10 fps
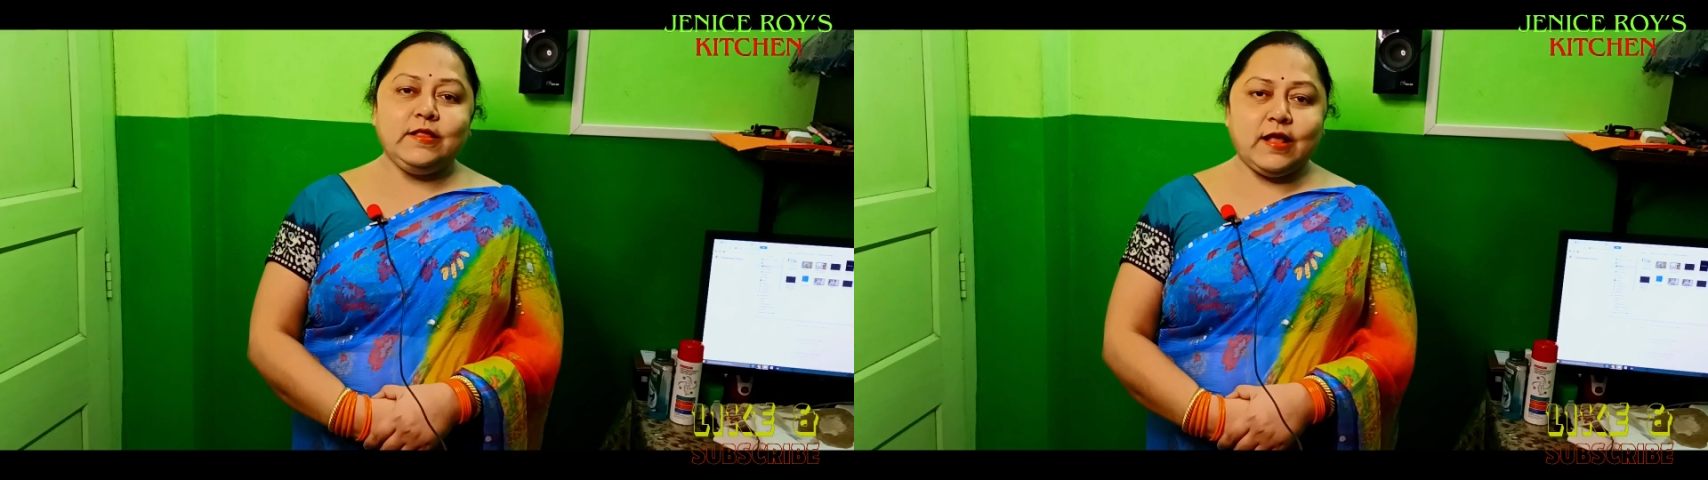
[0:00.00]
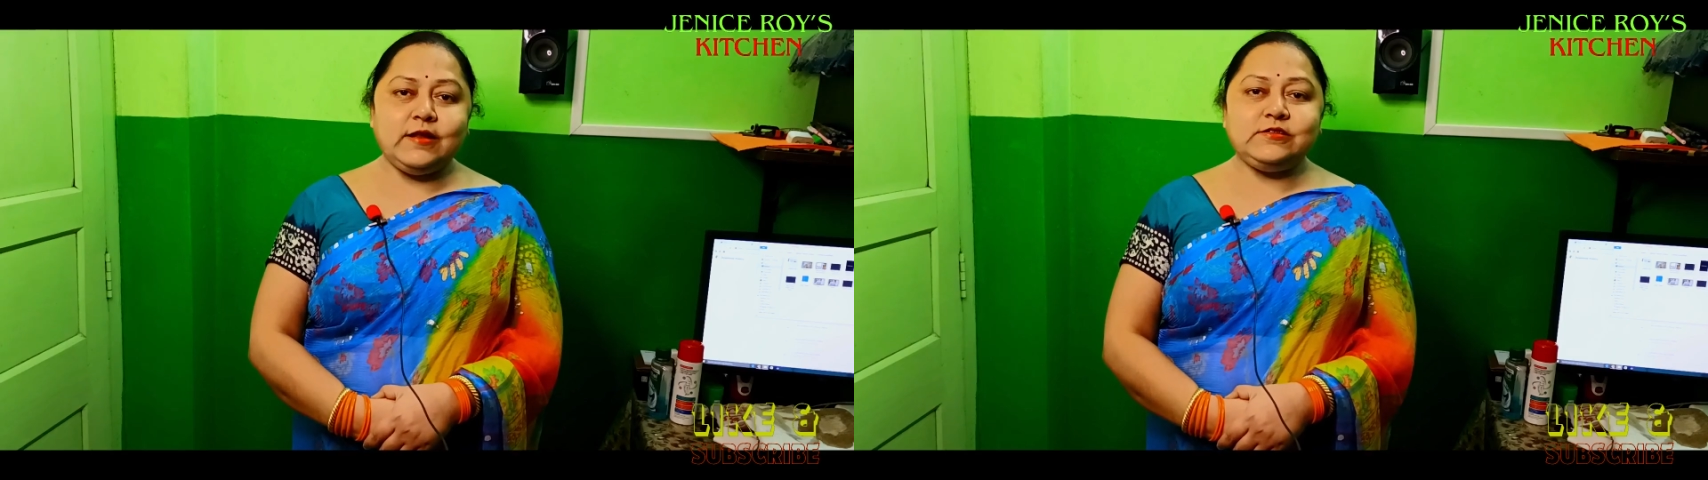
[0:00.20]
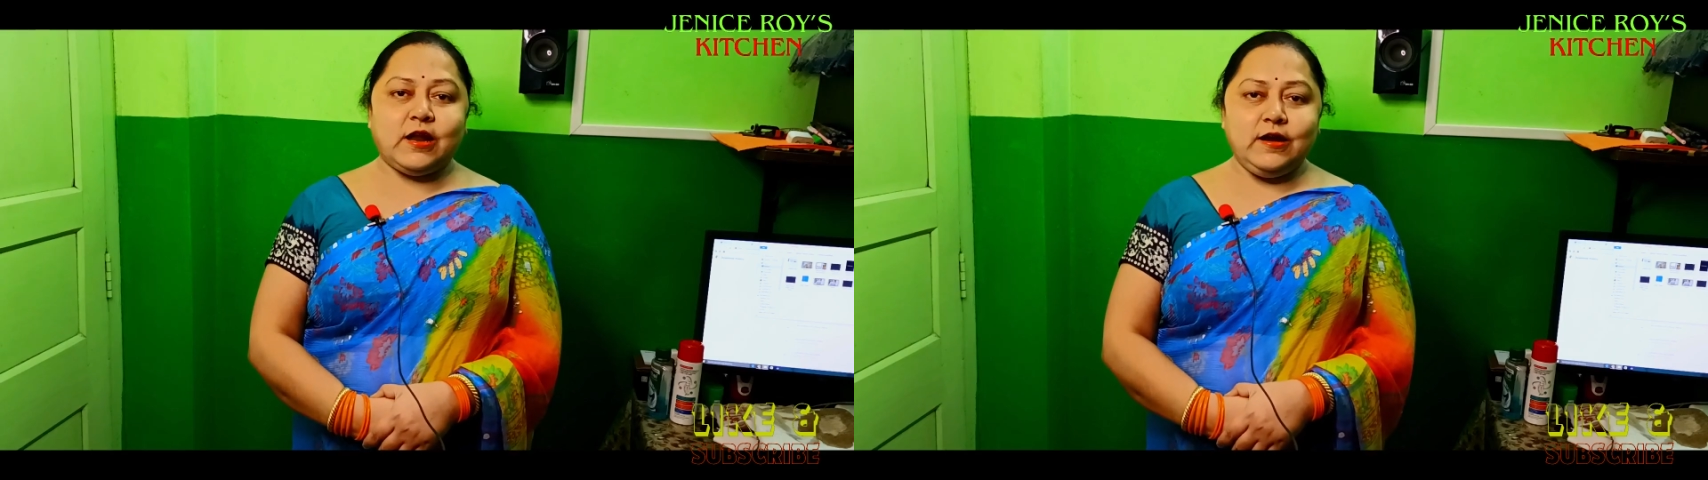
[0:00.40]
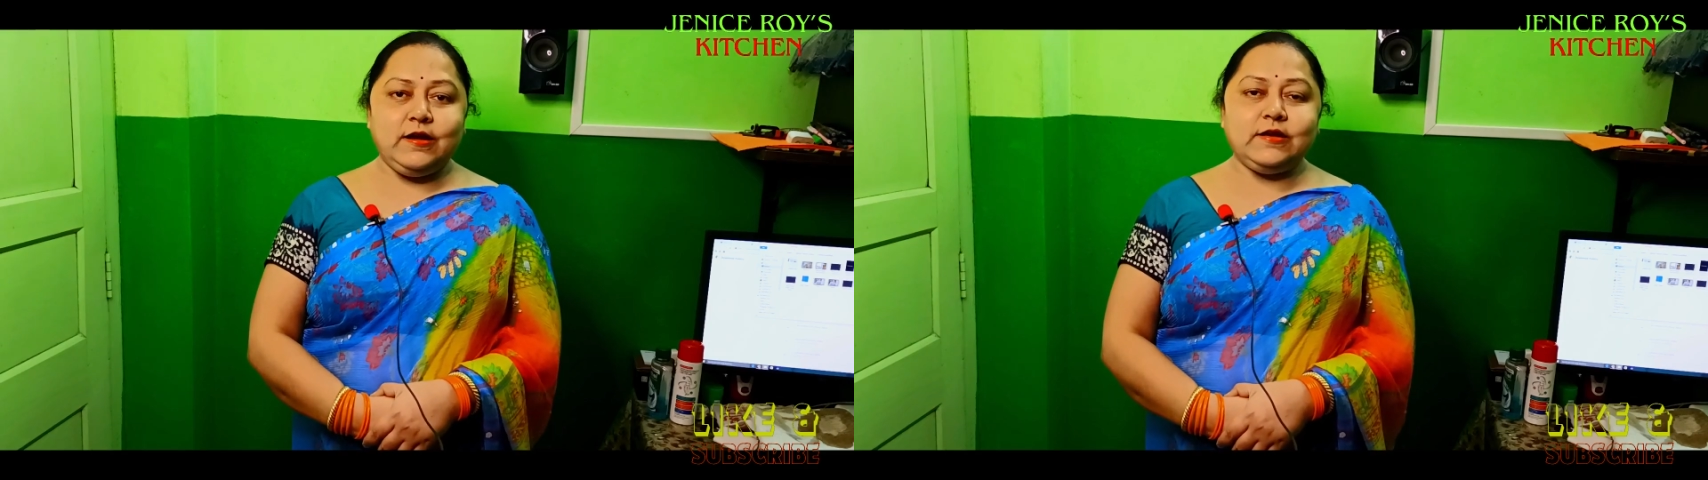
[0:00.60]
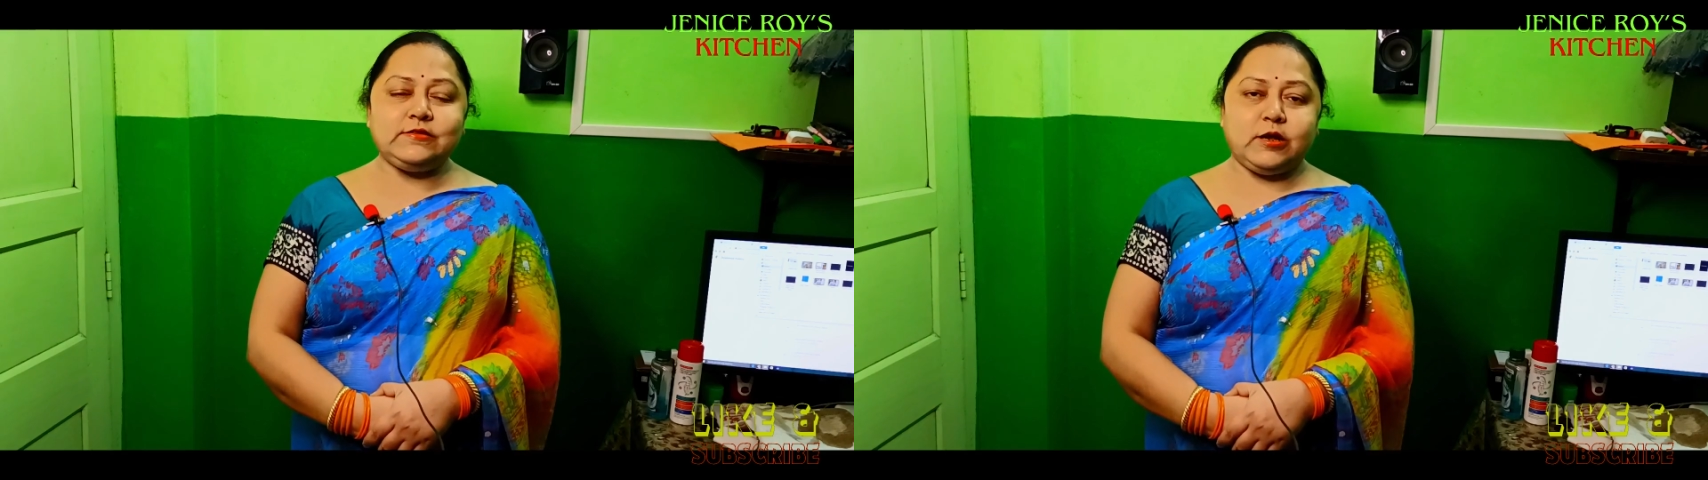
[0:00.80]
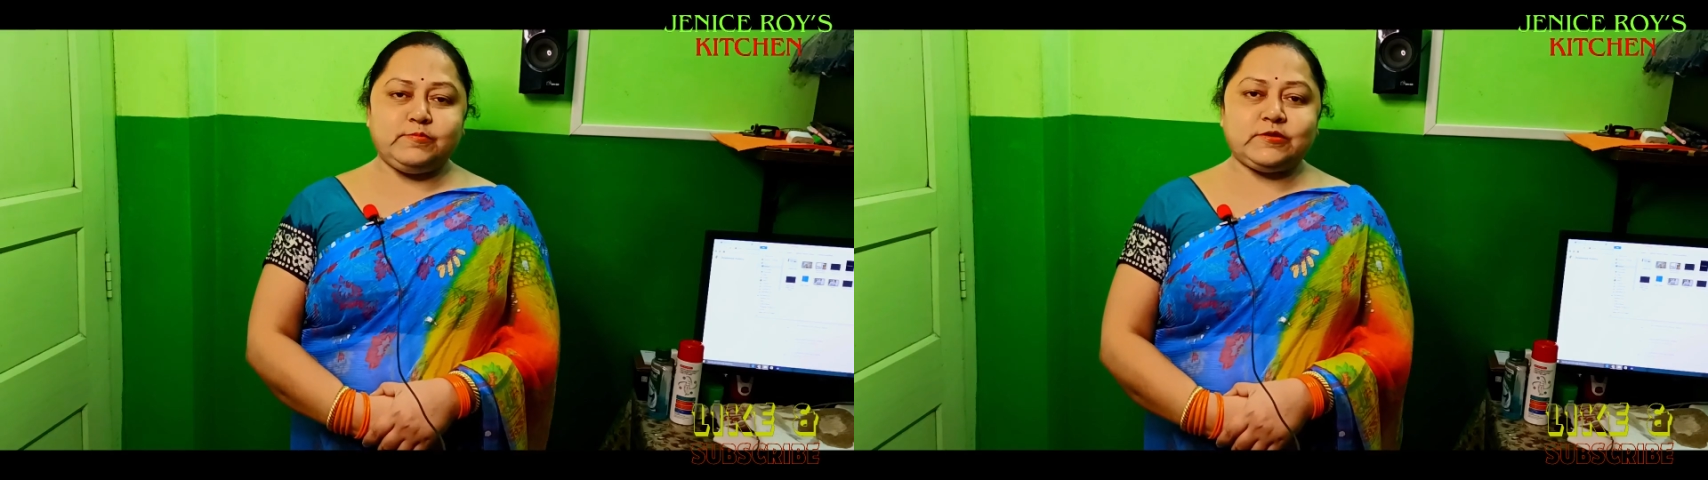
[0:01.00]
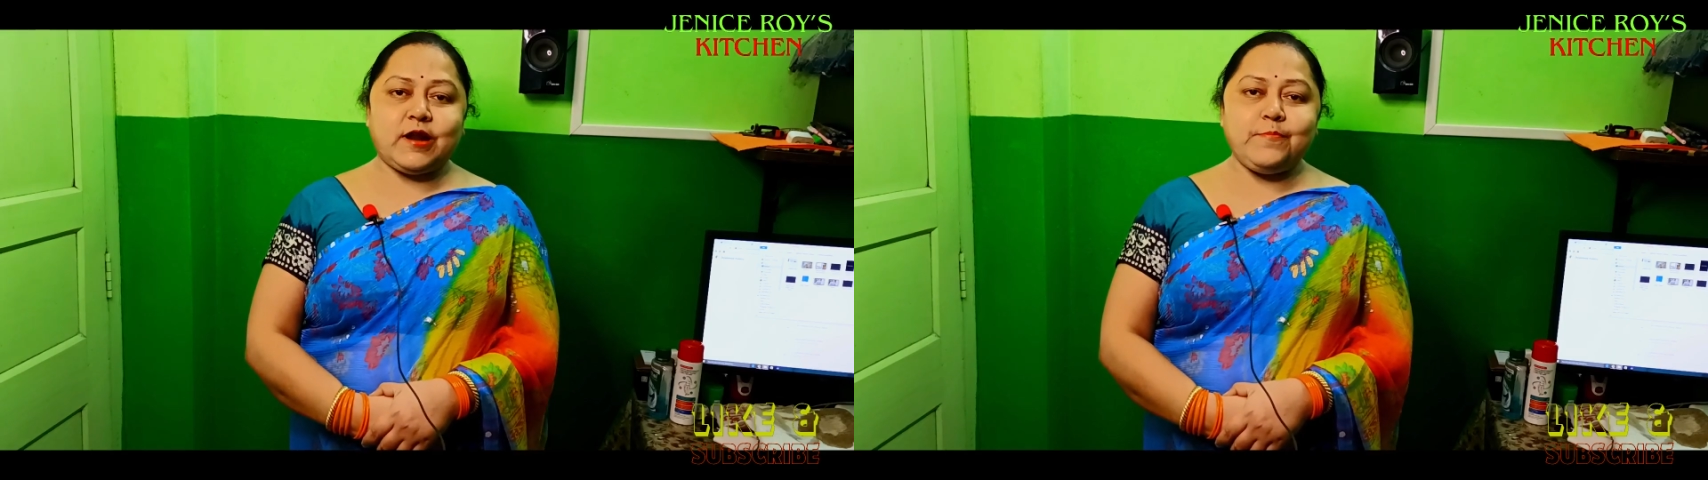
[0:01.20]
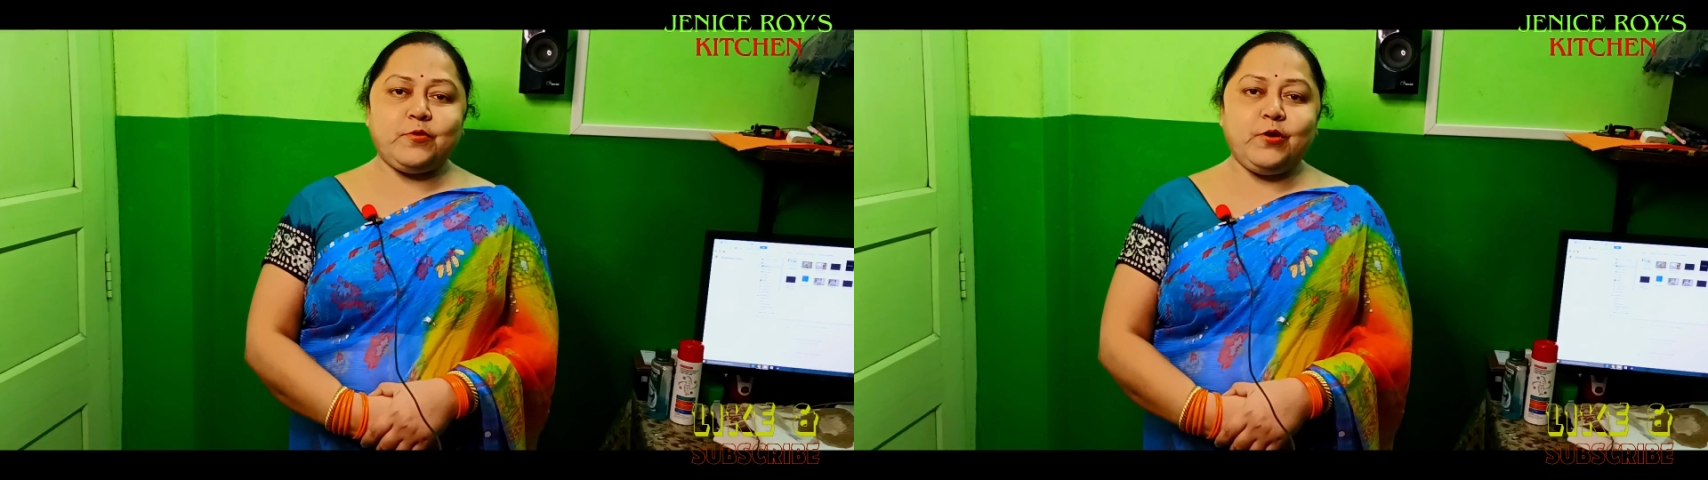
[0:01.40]
তাহলে চ্যানেলটিকে
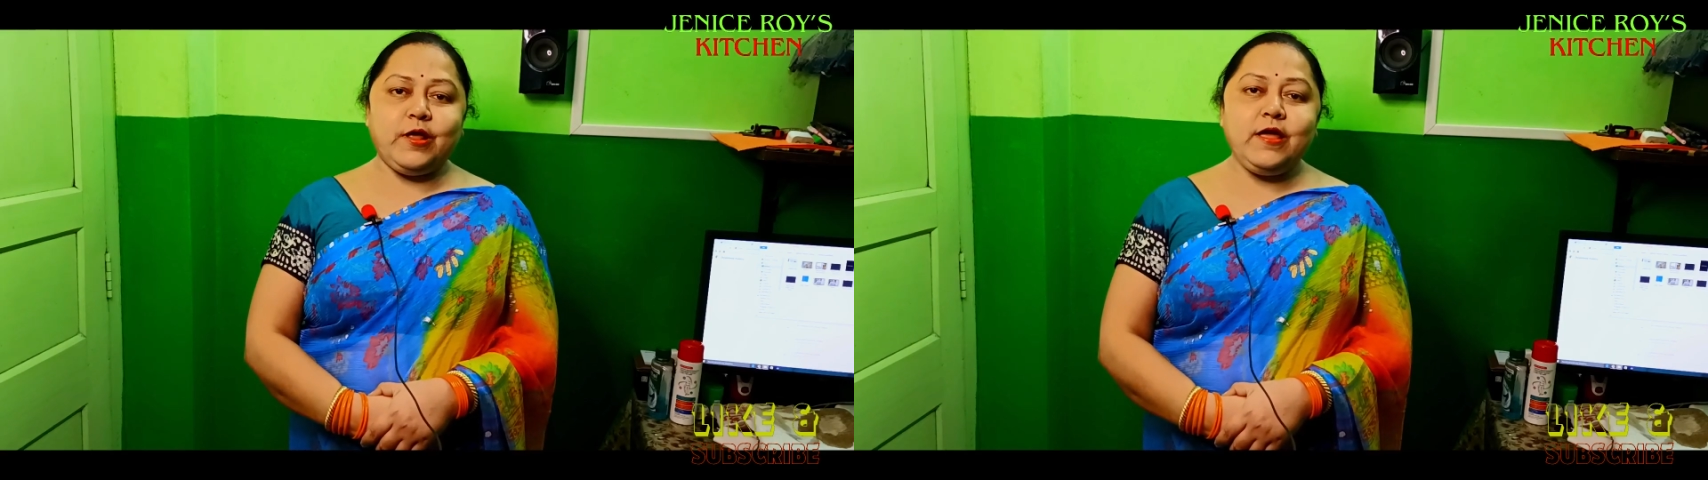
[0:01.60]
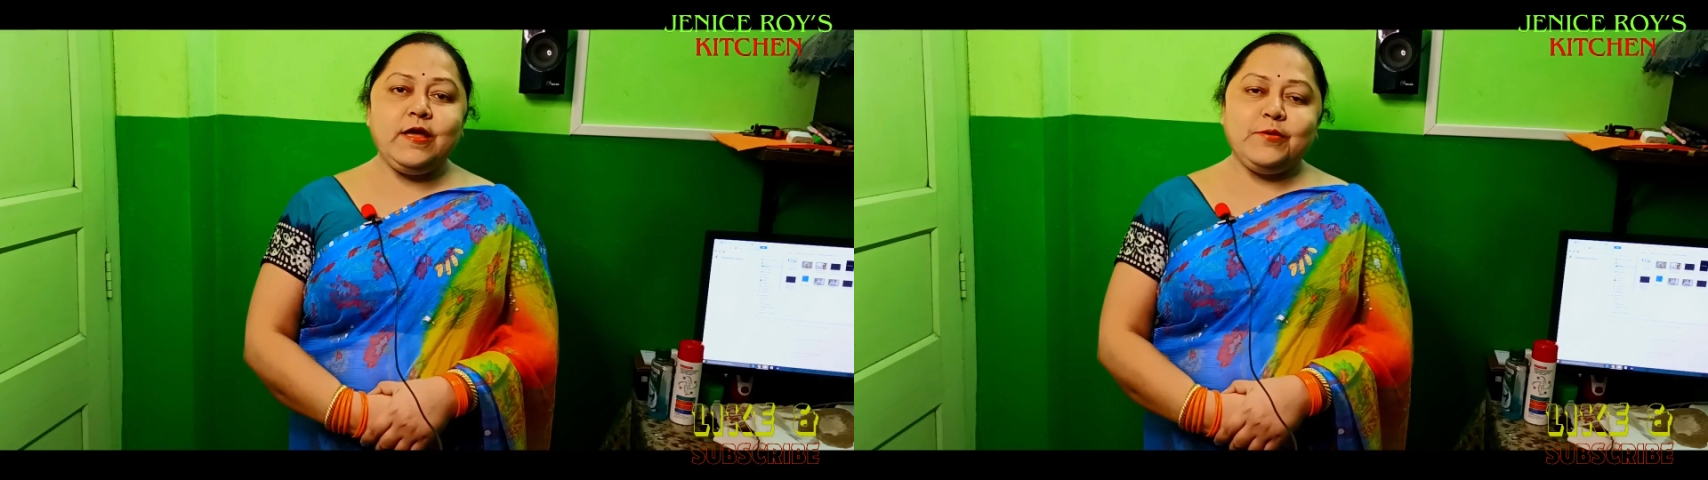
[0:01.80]
সাবস্ক্রাইব করে